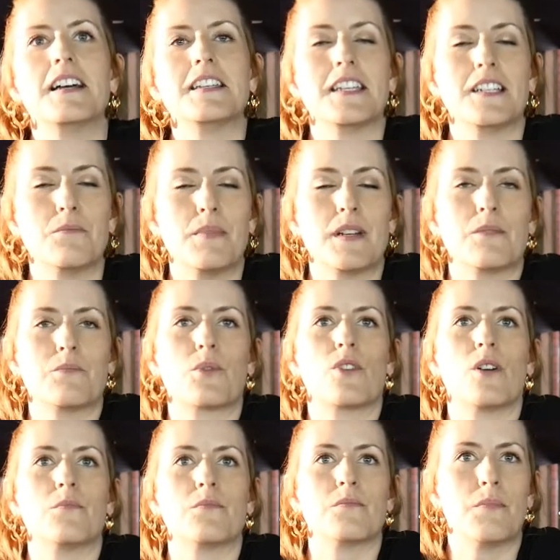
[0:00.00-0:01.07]
Jede Band
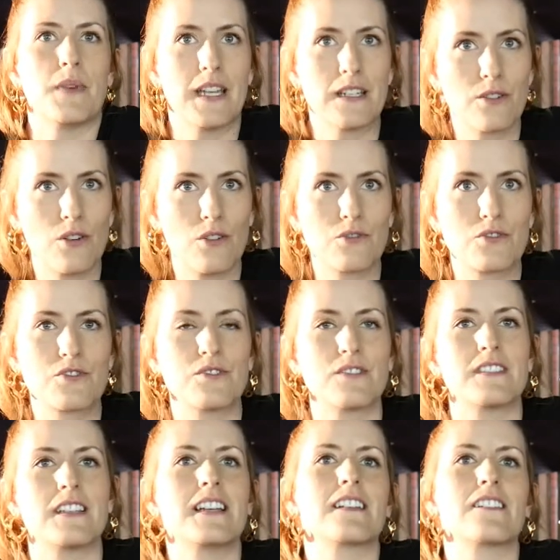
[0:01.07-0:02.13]
bekommt einen Bandcoach zur
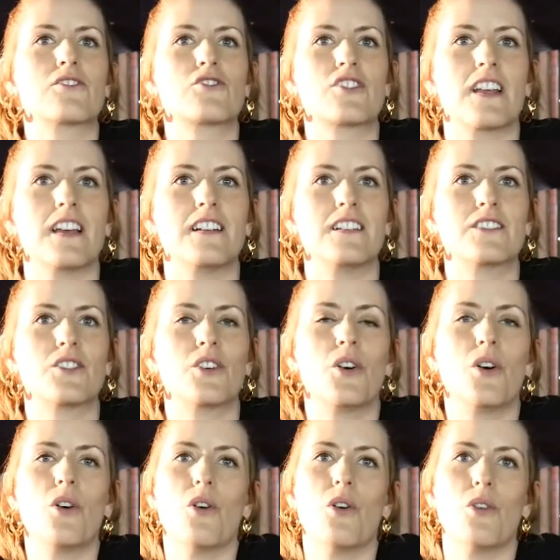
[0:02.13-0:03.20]
Seite gestellt
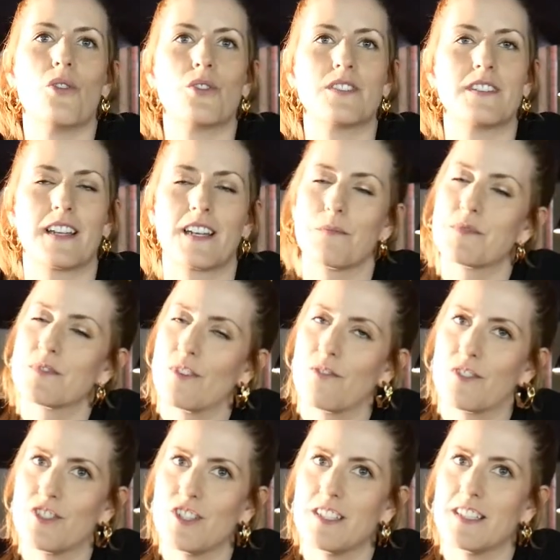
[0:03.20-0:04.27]
und dann gibt es noch
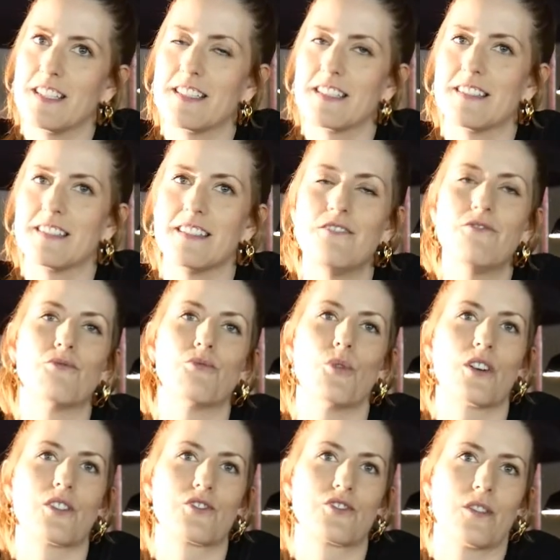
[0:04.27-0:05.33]
verschiedene
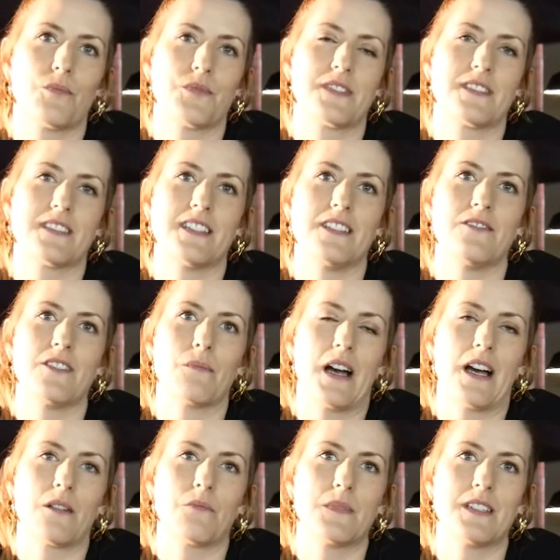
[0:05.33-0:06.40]
Intensivworkshops, die wir
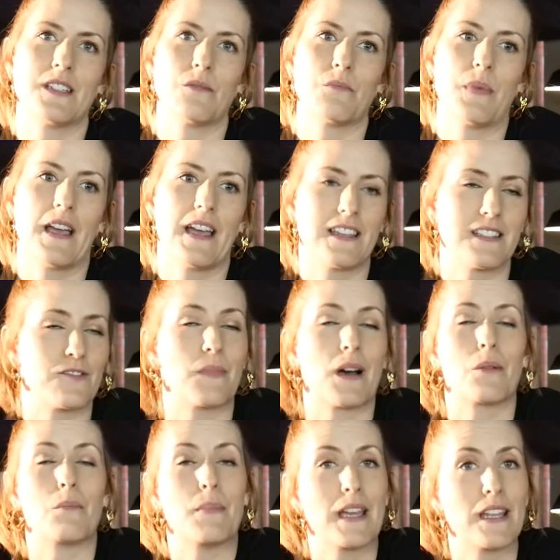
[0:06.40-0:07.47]
machen mit den Bands. Wir
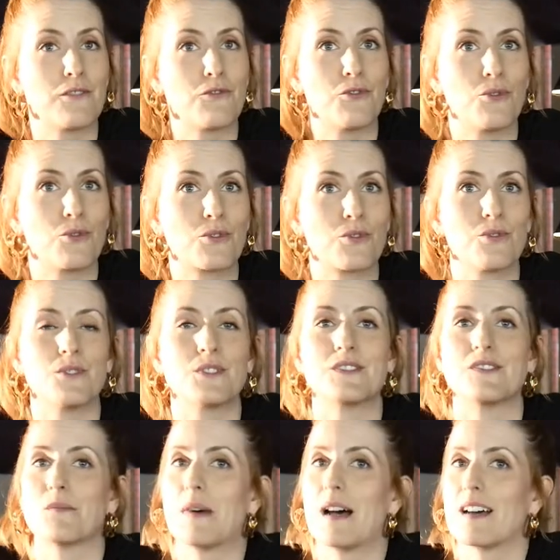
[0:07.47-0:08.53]
machen Bandfotos,
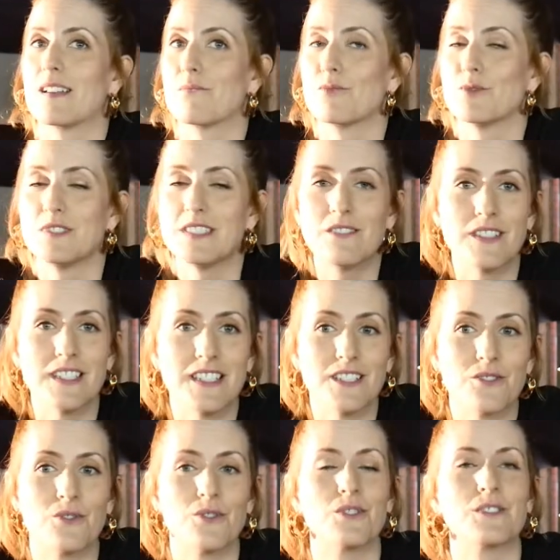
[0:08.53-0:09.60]
wir machen
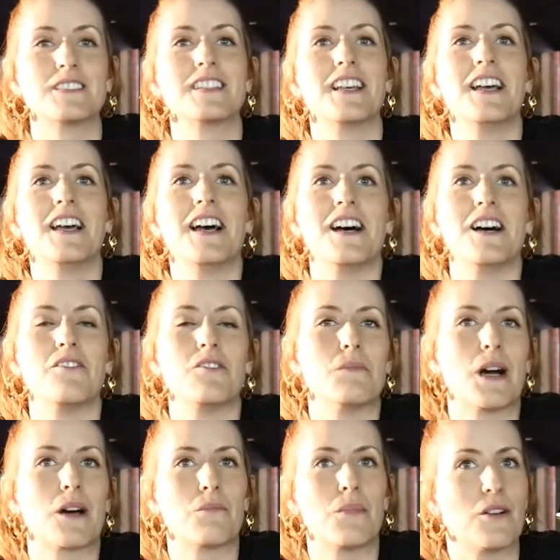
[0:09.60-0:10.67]
Musikvideos, äh, wir
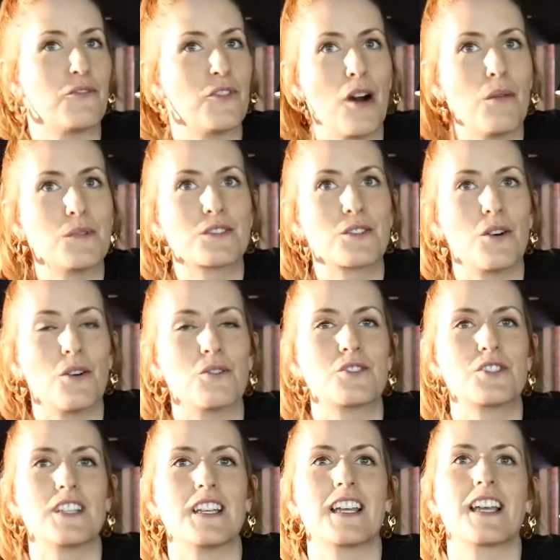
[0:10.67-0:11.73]
machen
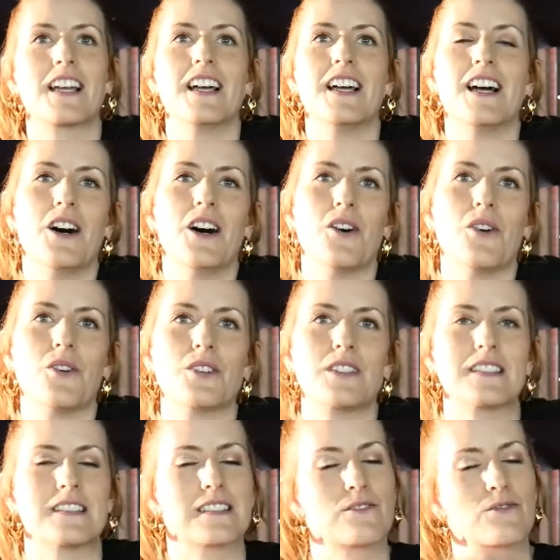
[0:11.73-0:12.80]
Performance-Coaching. Und
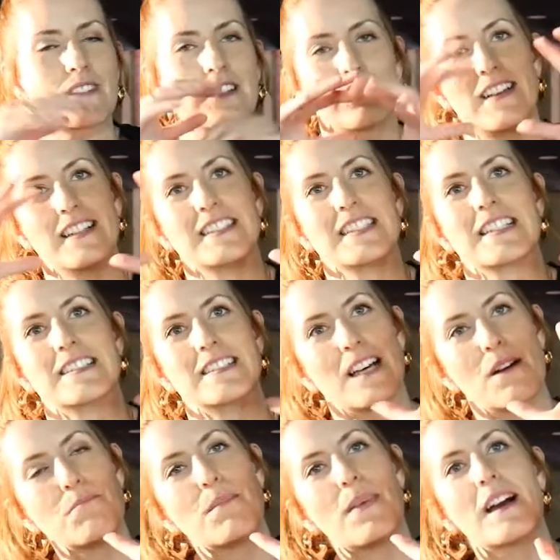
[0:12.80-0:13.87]
das ist so ein quasi ein
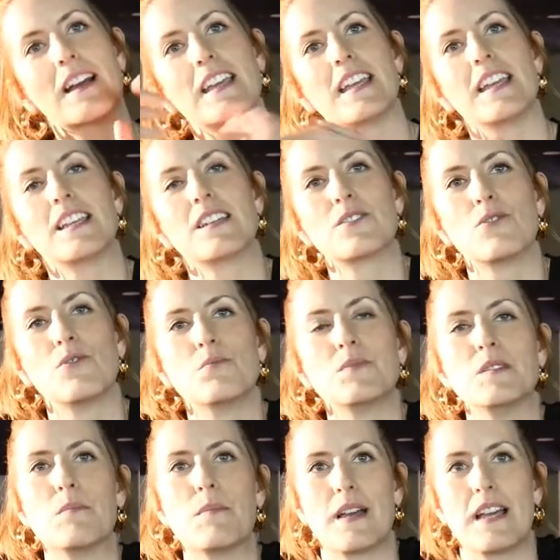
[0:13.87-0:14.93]
Gesamtpaket, um
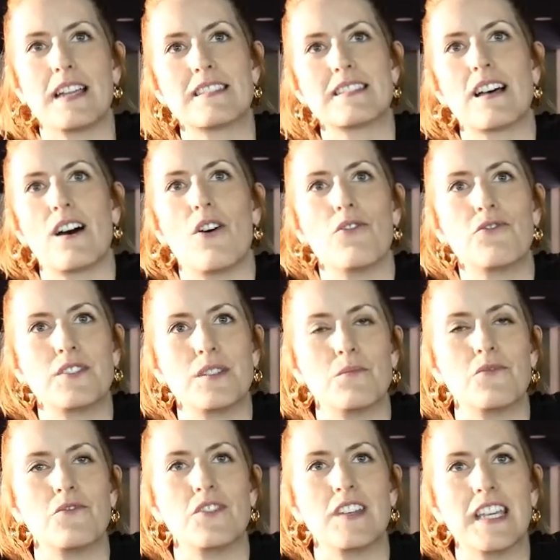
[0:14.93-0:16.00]
die Bands auf
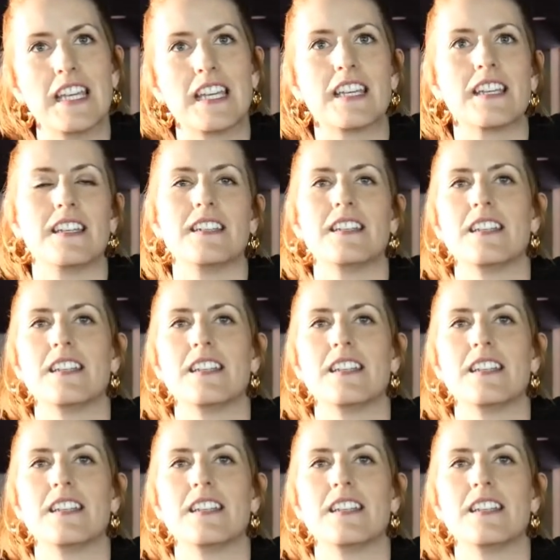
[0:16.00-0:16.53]
dem Weg in